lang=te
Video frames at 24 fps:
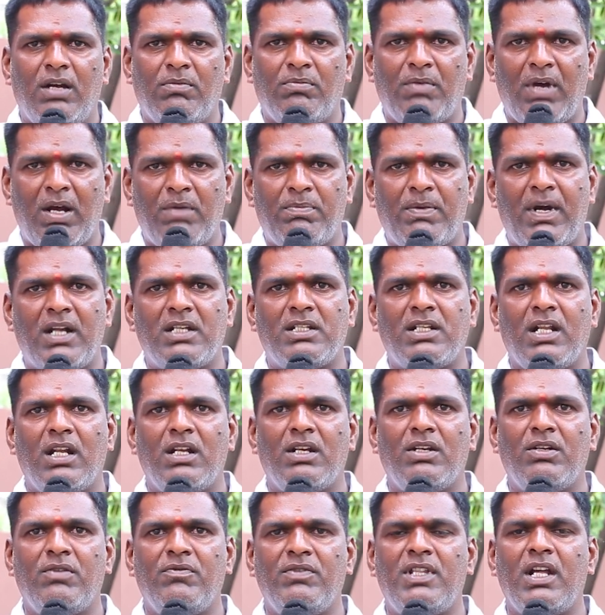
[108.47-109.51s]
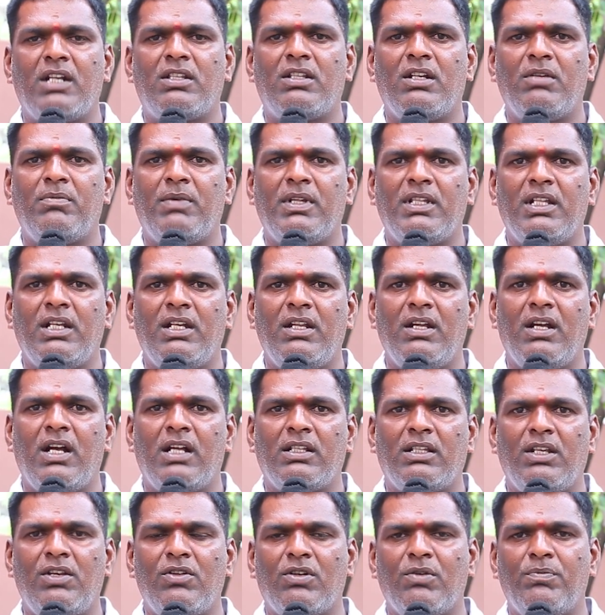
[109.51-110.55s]
మా పాఠశాలను విద్యార్థుల మధ్యనే
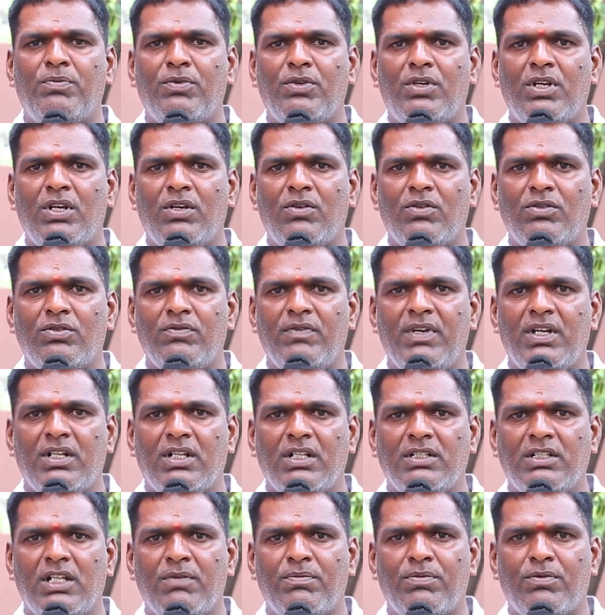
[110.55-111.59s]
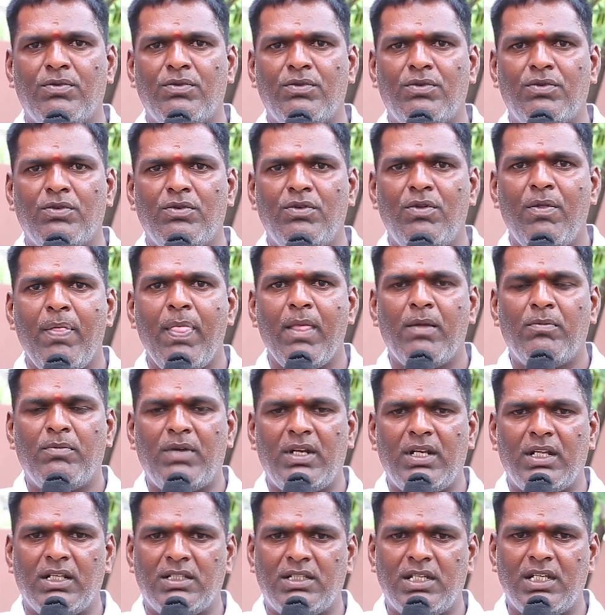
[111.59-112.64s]
అతని యొక్క పుట్టినరోజు వేడుక జరుపుకుంటూ మరి
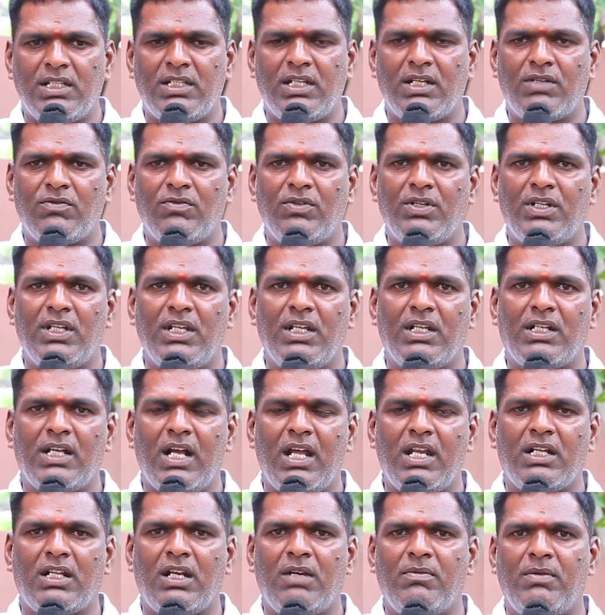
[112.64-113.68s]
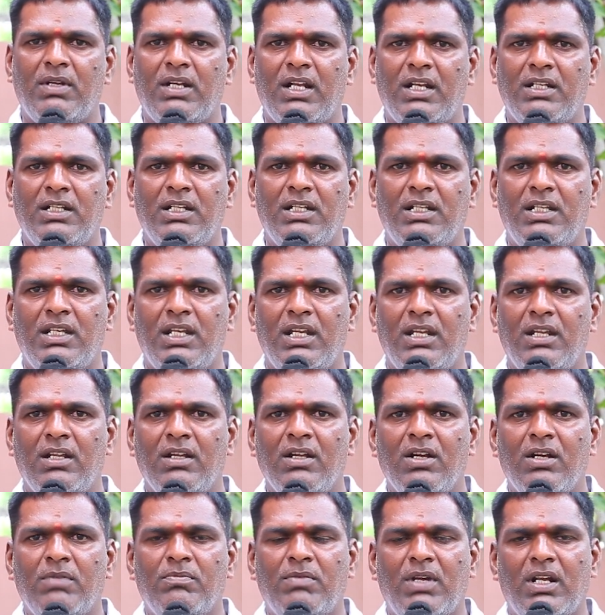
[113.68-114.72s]
ఇక చేసినటువంటి కార్యక్రమాలన్నింటినీ
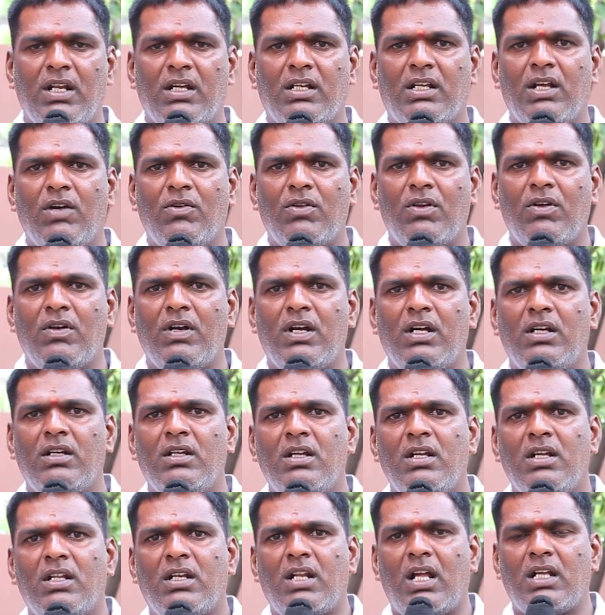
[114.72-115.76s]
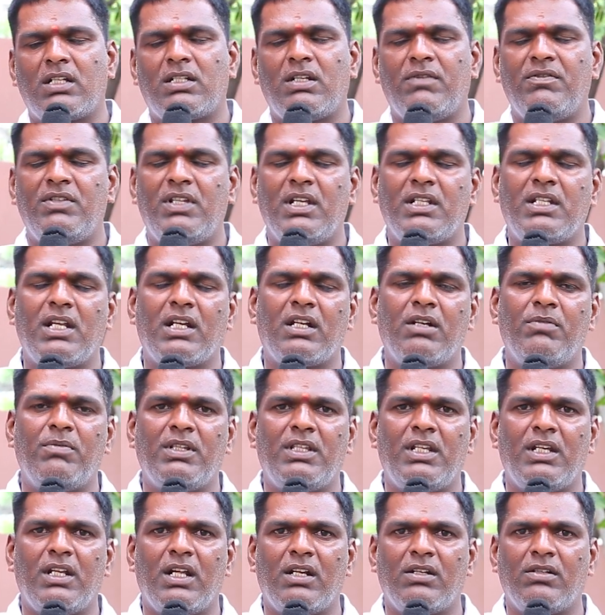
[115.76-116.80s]
మన గౌరవ రాష్ట్ర విద్యాశాఖ
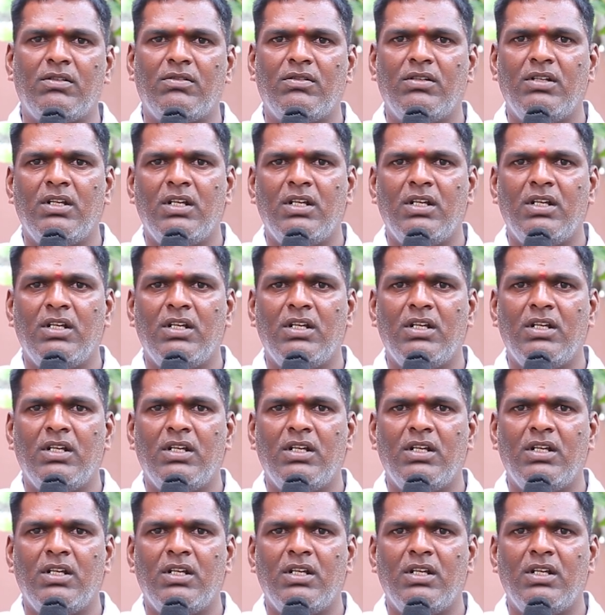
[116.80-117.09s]
మంత్రి గారు